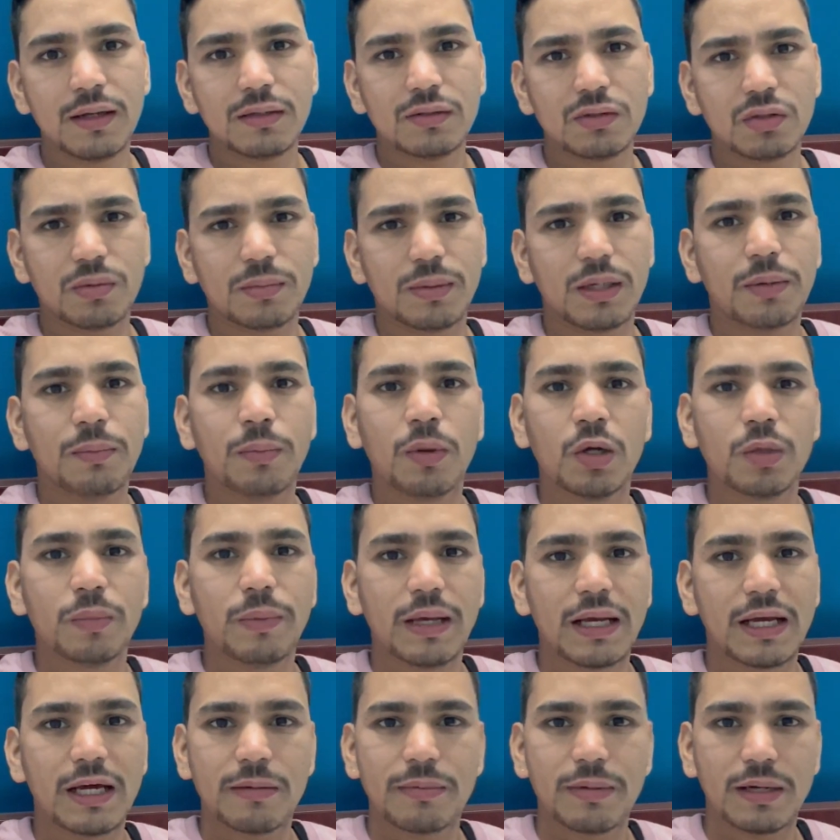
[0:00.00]
तो मतलब बहुत
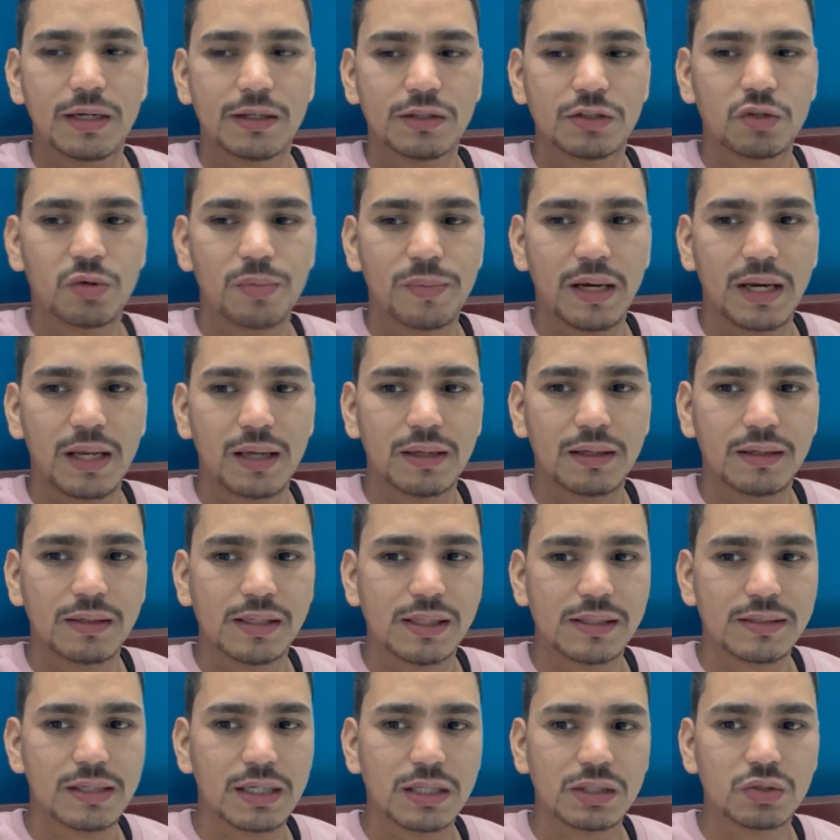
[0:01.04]
बेकार बना था मैंने
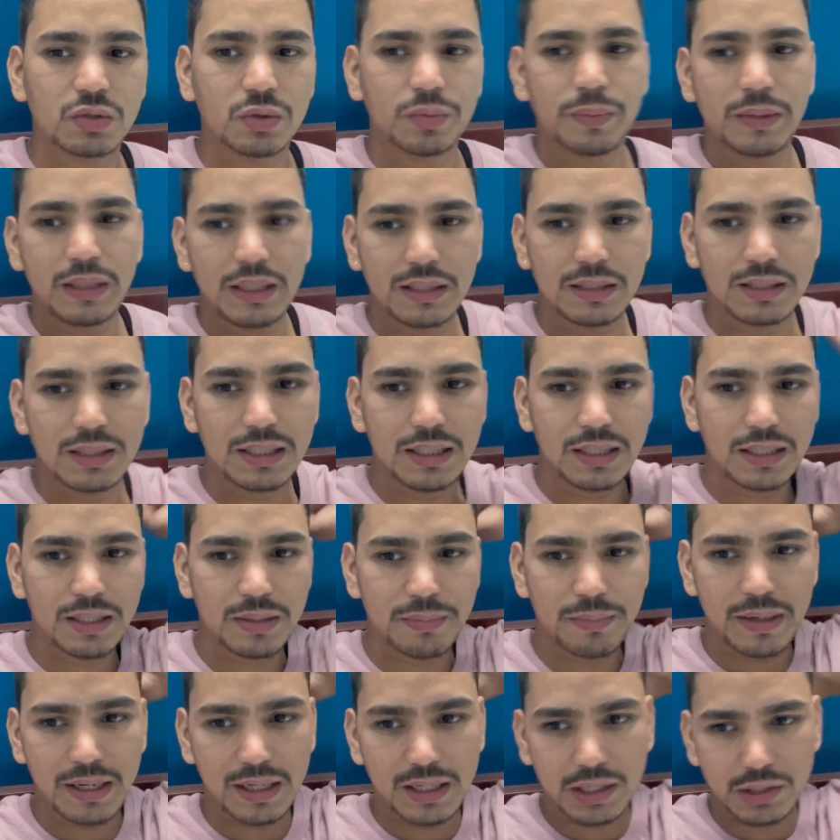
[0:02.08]
कल रात तो पी थी लेकिन
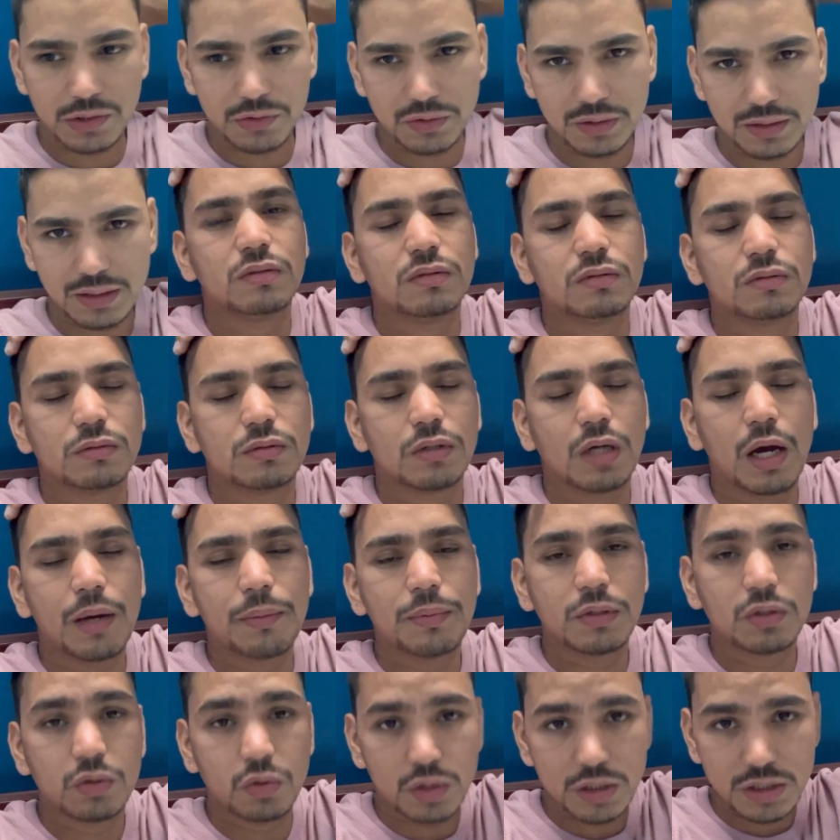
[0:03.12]
बेकार हुई थी
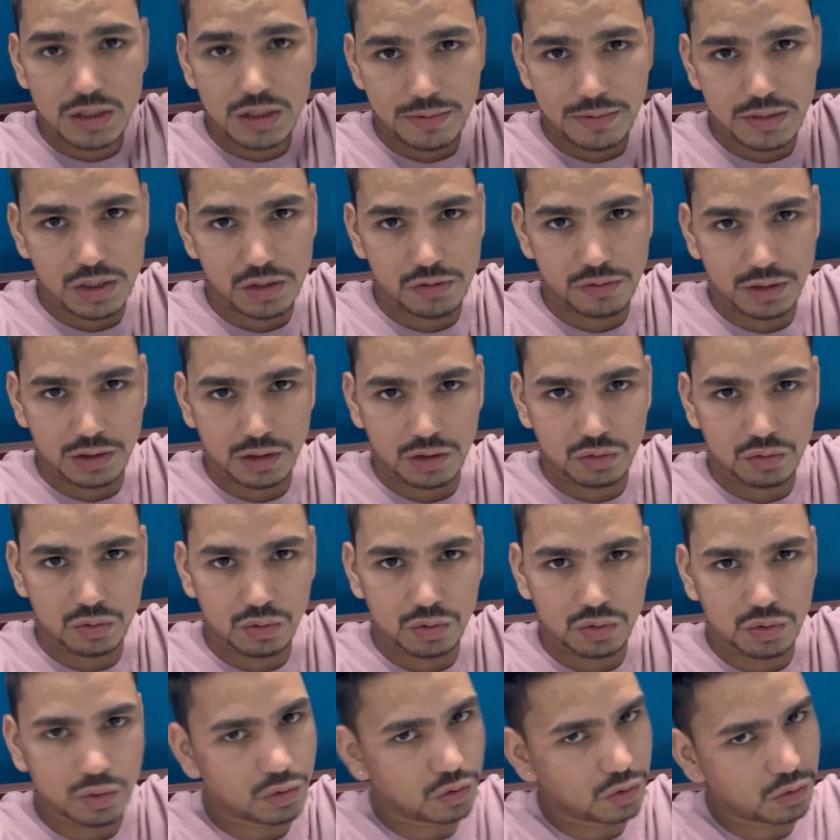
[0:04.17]
अभी थोड़ा बचा हुआ था
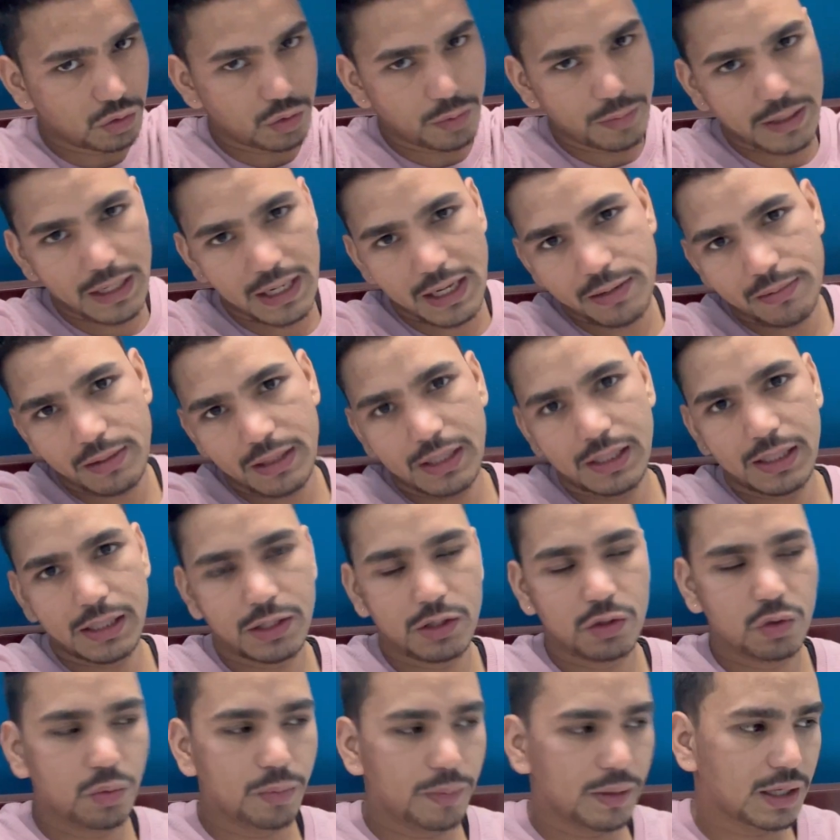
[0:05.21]
दूध तो वो बनाया मैंने
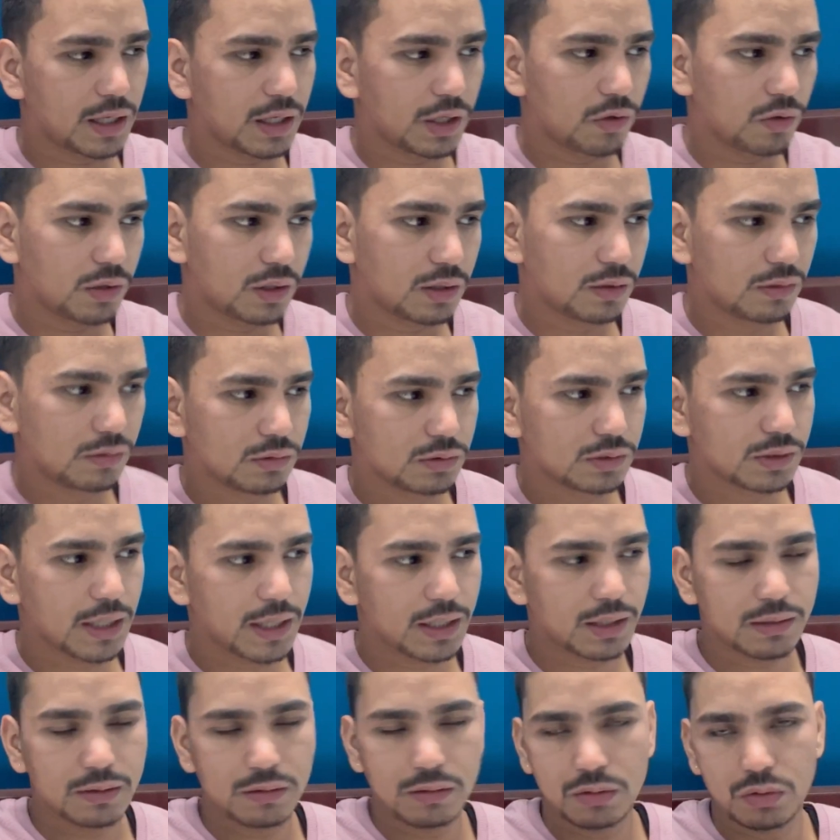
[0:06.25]
लेकिन वो बेकार हुआ
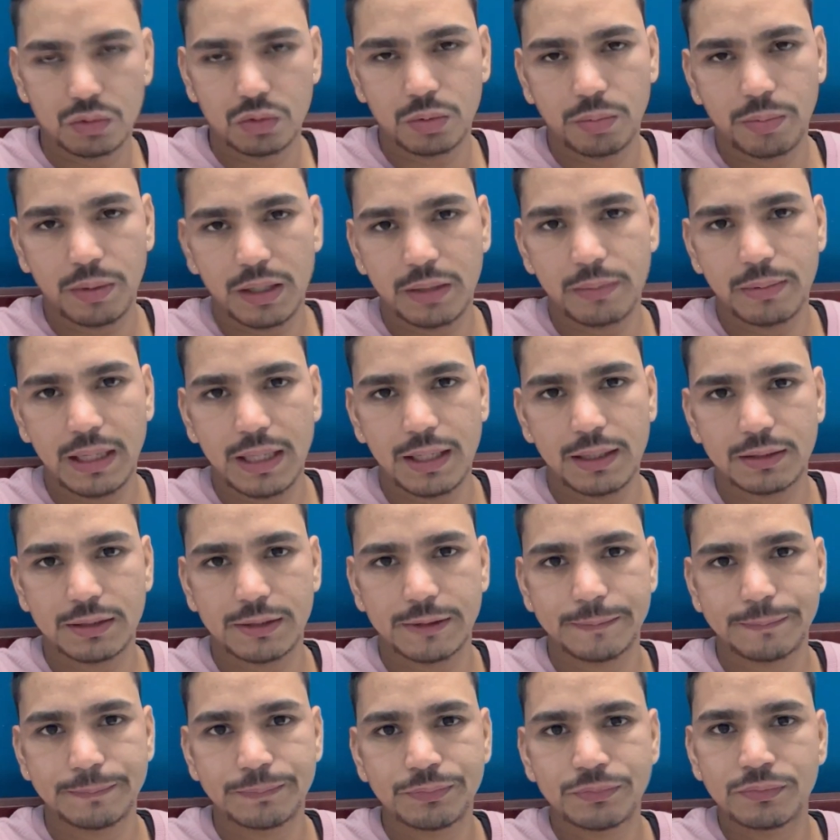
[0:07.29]
शायद दूध फट भी गया था